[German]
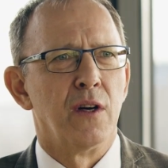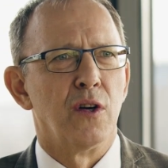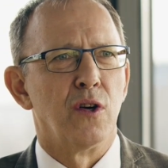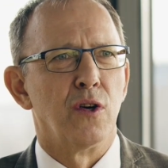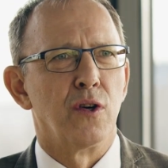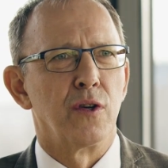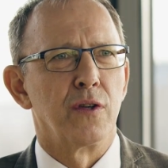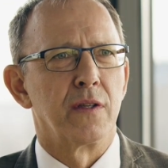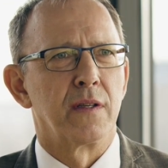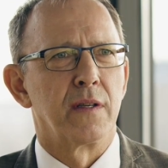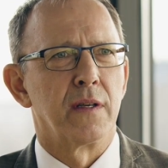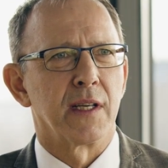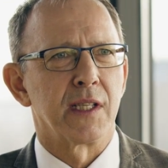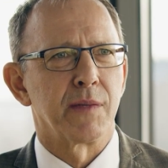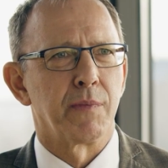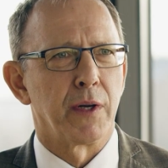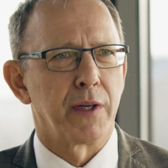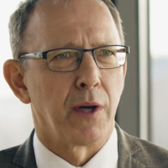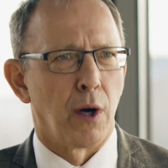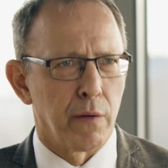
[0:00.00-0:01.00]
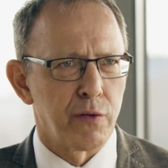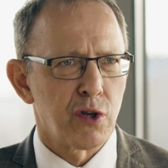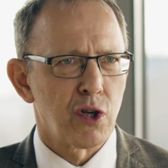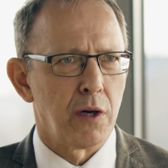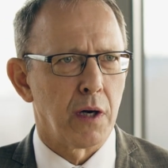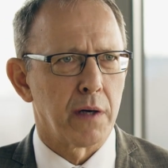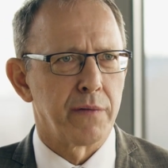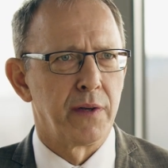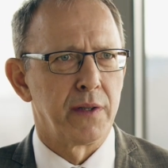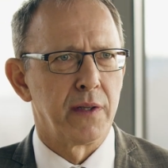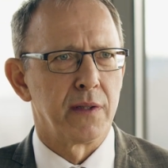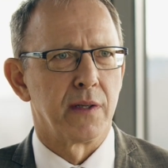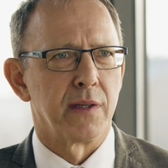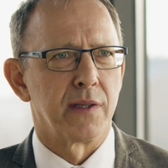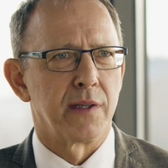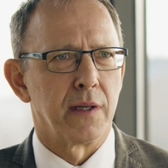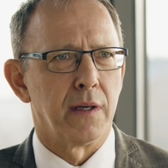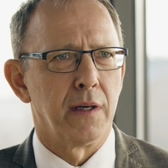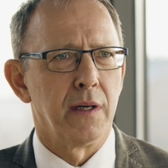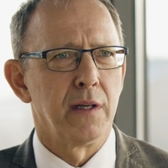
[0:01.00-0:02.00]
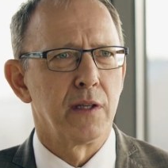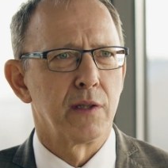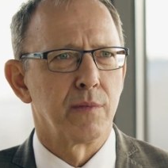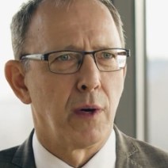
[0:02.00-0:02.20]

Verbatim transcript: Und das war der Aufschlag für dieses Jahr.